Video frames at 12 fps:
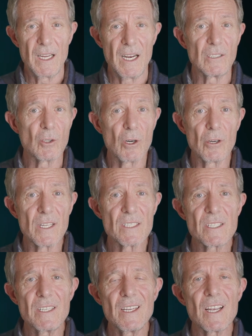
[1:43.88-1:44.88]
El dolor en
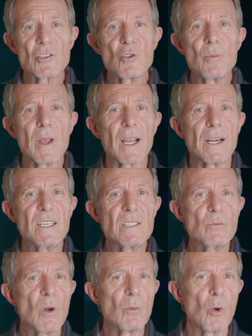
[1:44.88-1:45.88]
sí es un
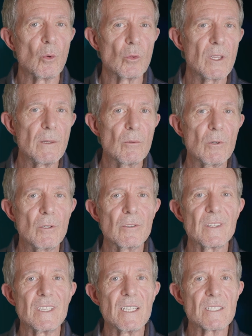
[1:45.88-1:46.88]
mecanismo
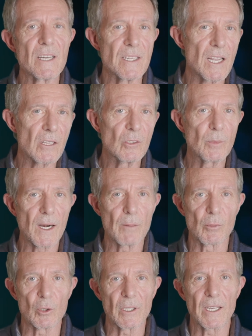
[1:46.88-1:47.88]
evolutivo diseñado
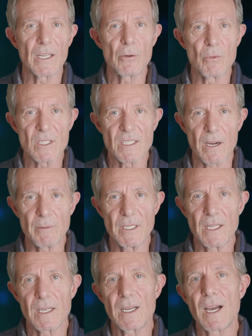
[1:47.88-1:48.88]
para proteger nuestra
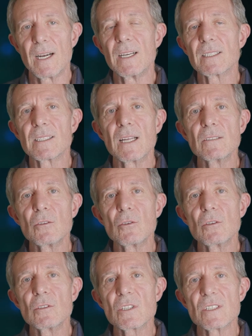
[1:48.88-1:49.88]
vida,
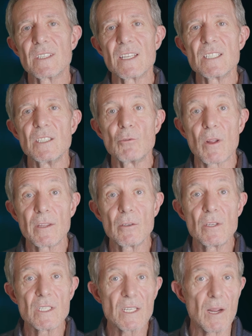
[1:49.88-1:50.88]
alertándonos de
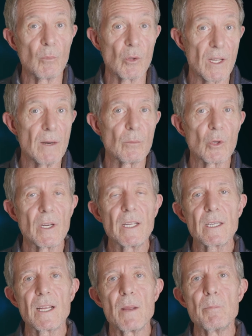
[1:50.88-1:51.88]
situaciones que pudieran
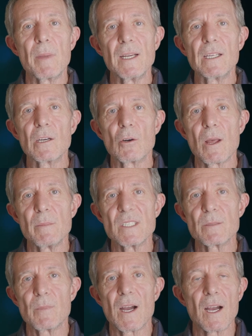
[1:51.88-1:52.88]
poner en peligro la
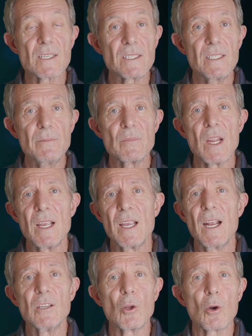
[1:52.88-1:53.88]
misma. Así,
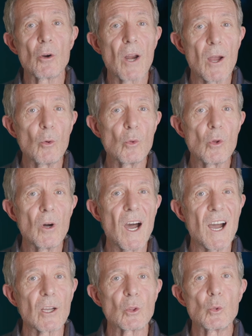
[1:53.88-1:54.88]
el dolor agudo
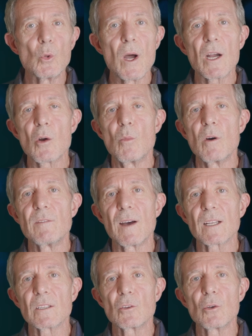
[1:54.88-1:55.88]
actúa como
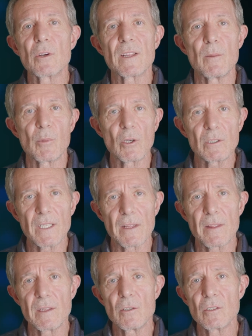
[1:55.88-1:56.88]
factor de
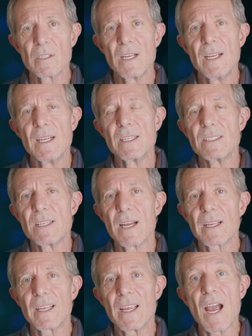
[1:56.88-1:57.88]
protección
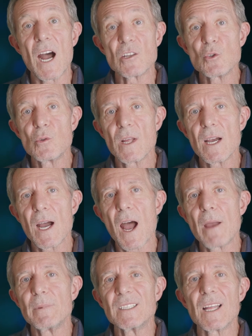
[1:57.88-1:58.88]
ya que ayuda
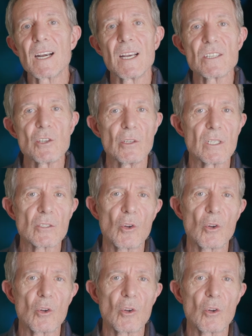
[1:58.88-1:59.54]
a evitar lesiones